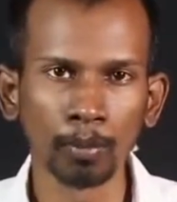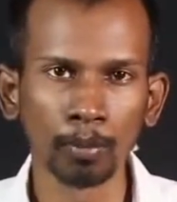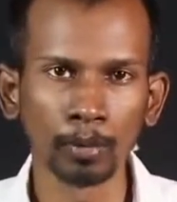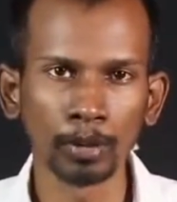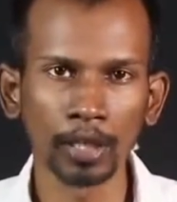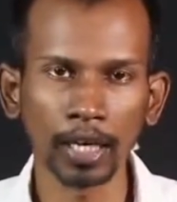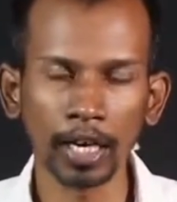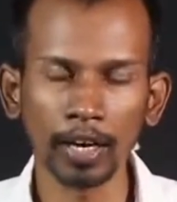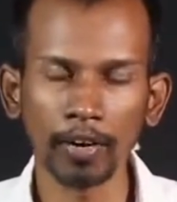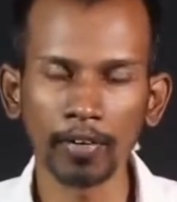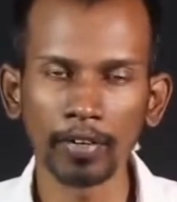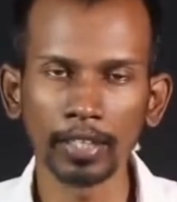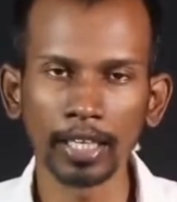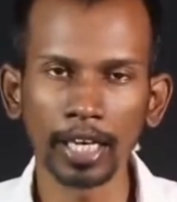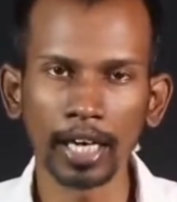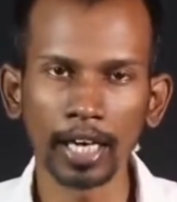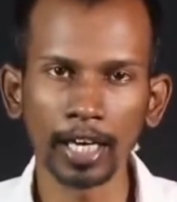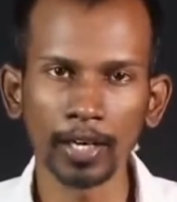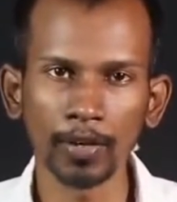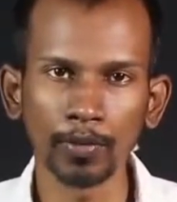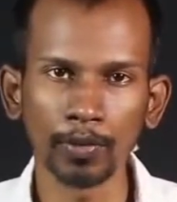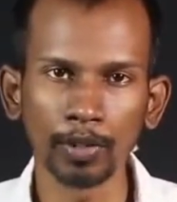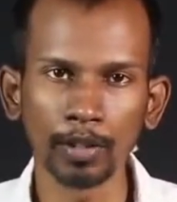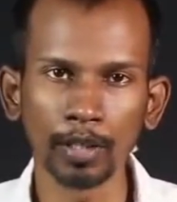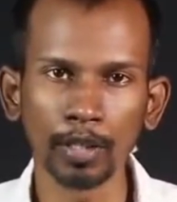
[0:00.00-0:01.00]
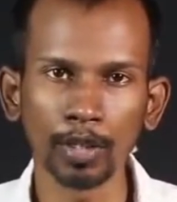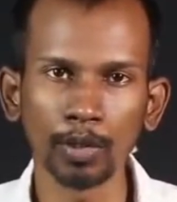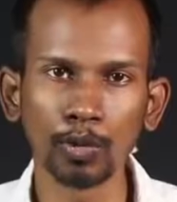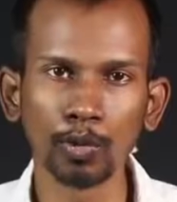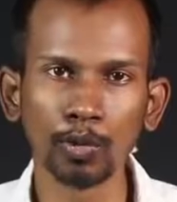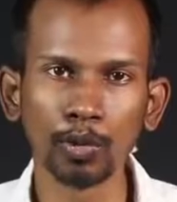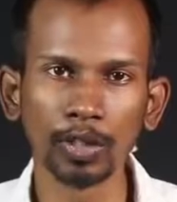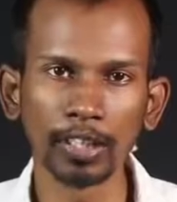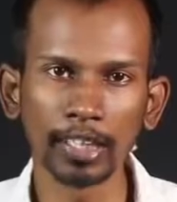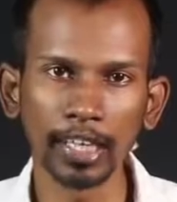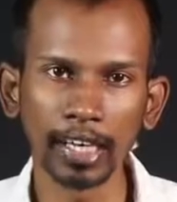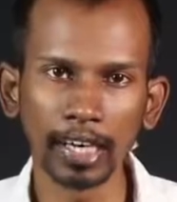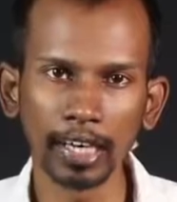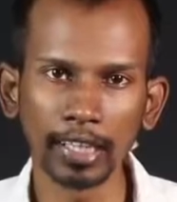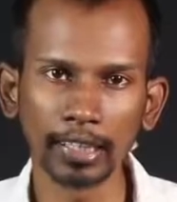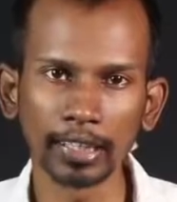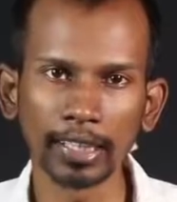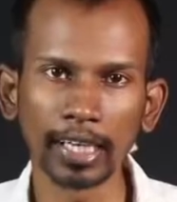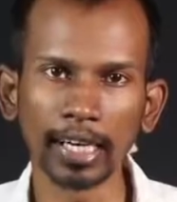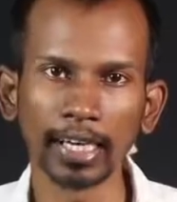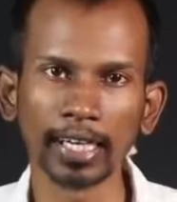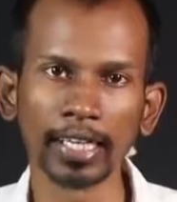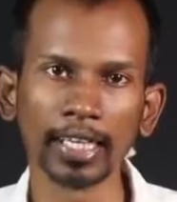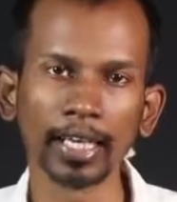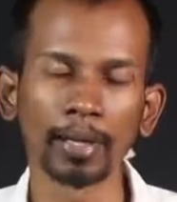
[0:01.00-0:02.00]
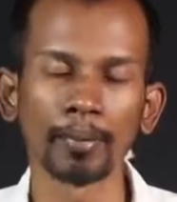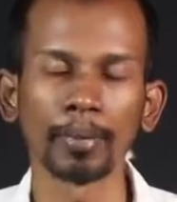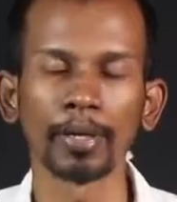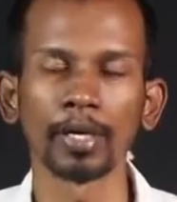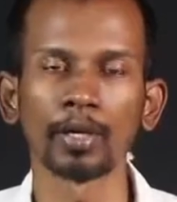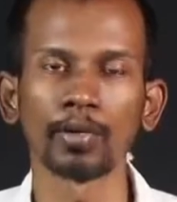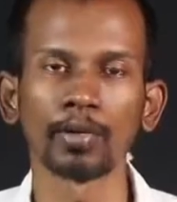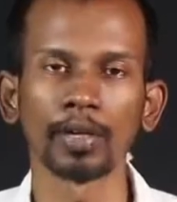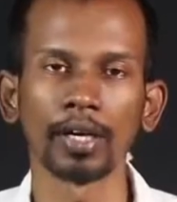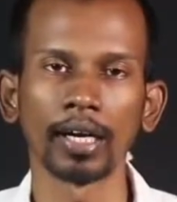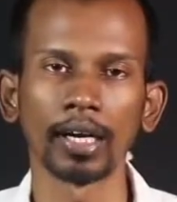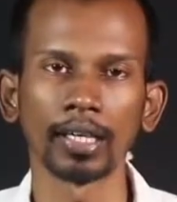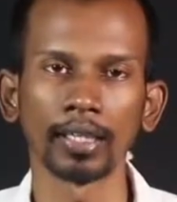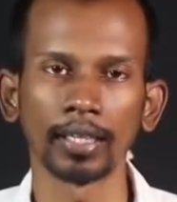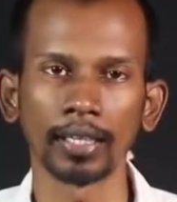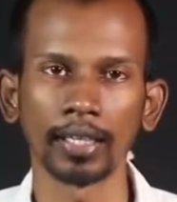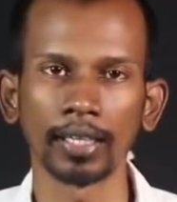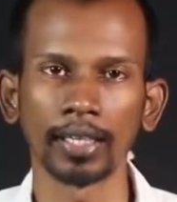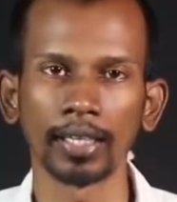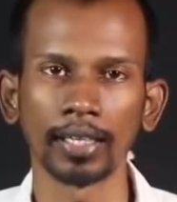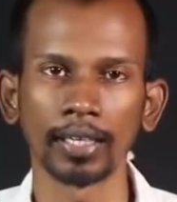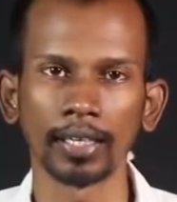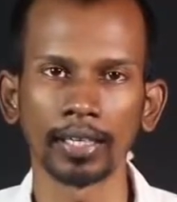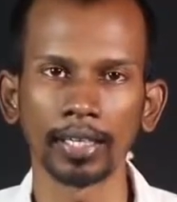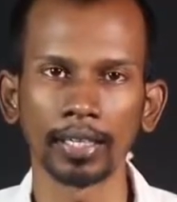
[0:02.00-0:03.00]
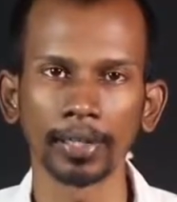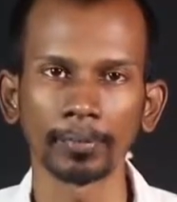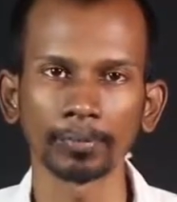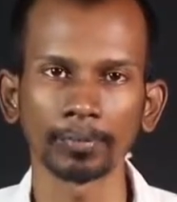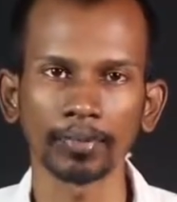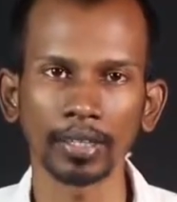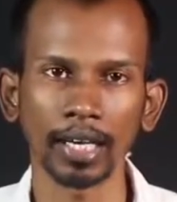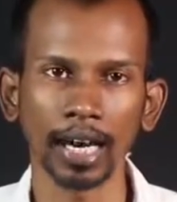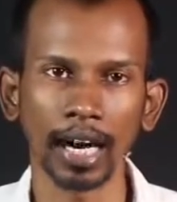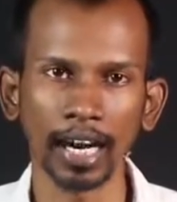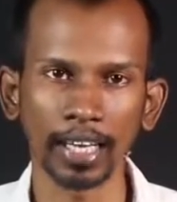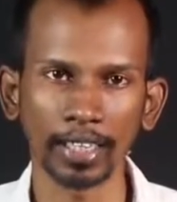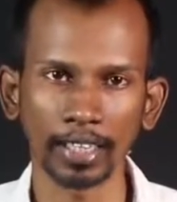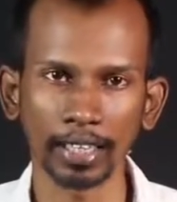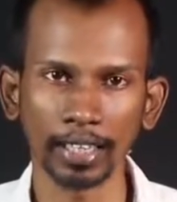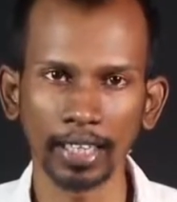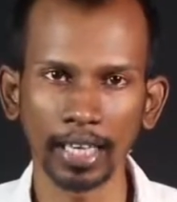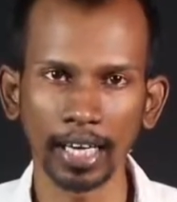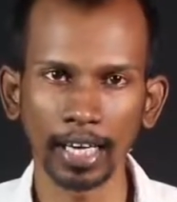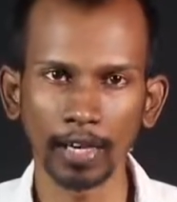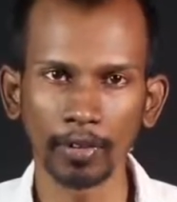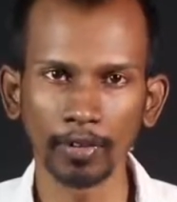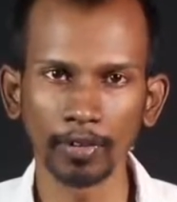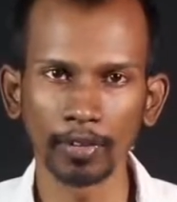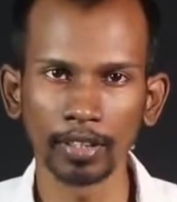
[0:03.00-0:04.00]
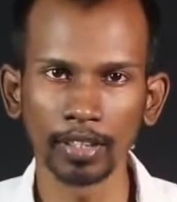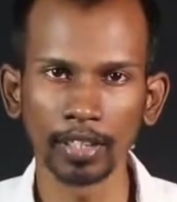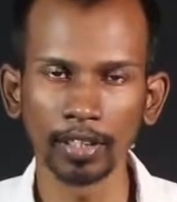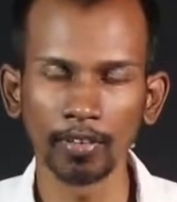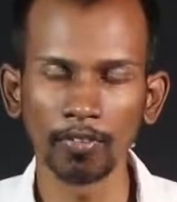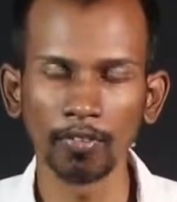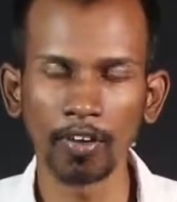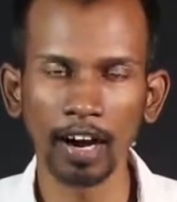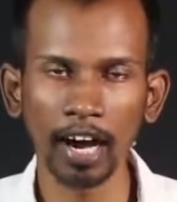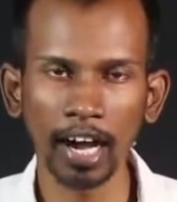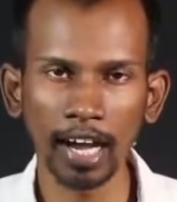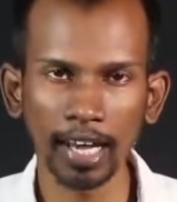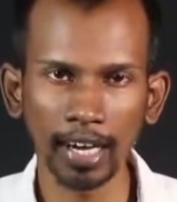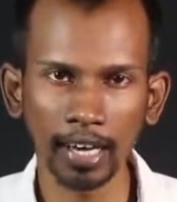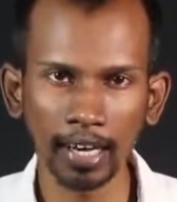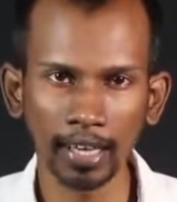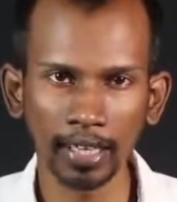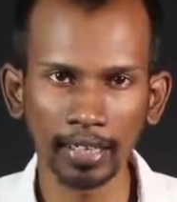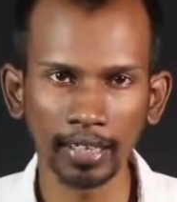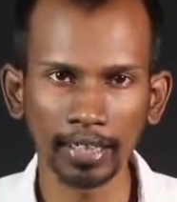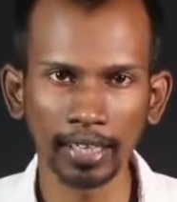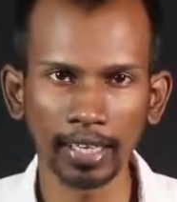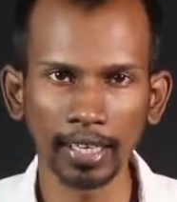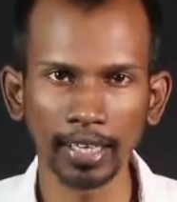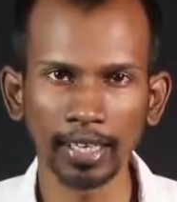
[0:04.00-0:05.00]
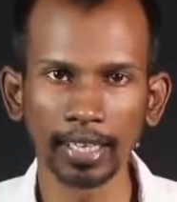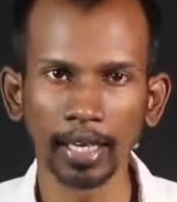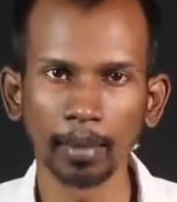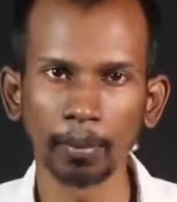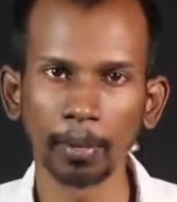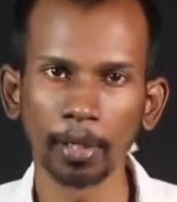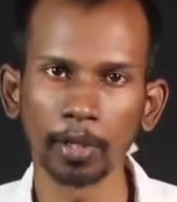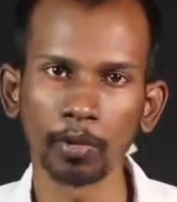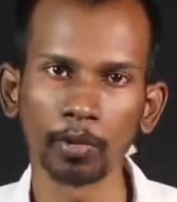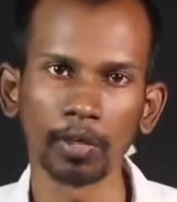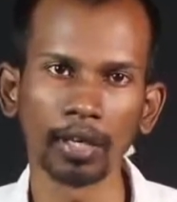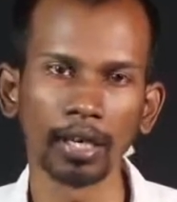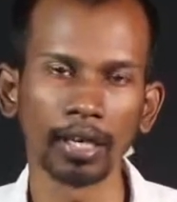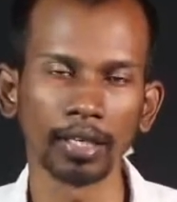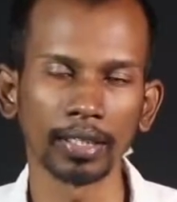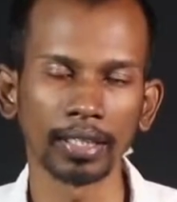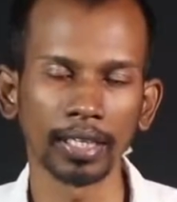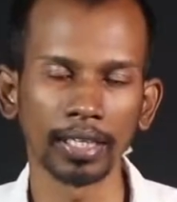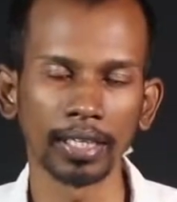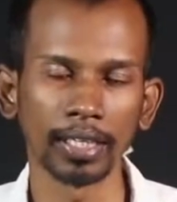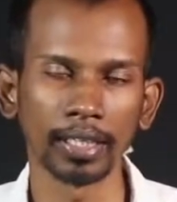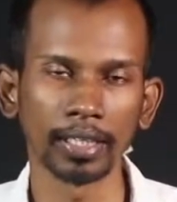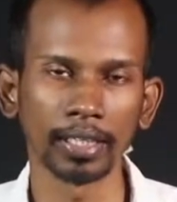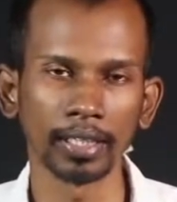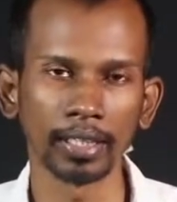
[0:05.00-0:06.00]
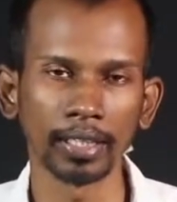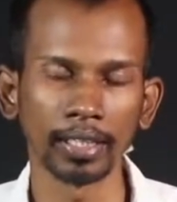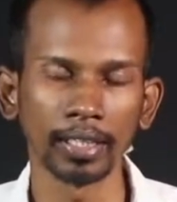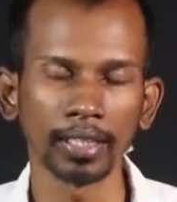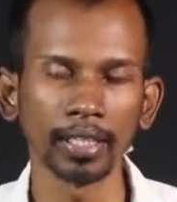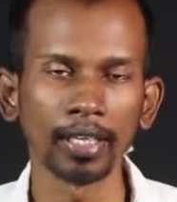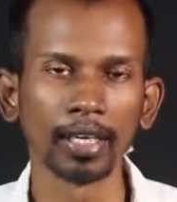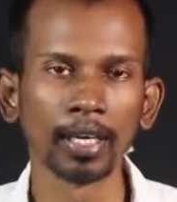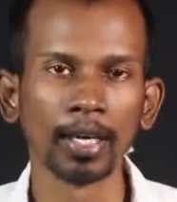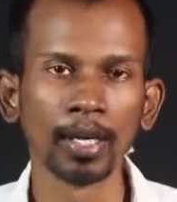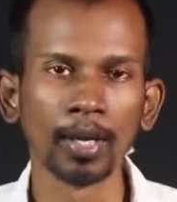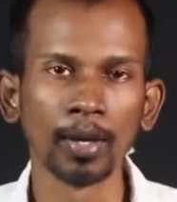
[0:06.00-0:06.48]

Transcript: முதலாவதாக வந்து குண்டெழுத்தாணி அப்படின்னு ஒரு எழுத்தாணி இருக்குது அடுத்ததாக வந்து வாரெழுத்தாணி அப்படின்னு ஒரு எழுத்தாணி இருக்குது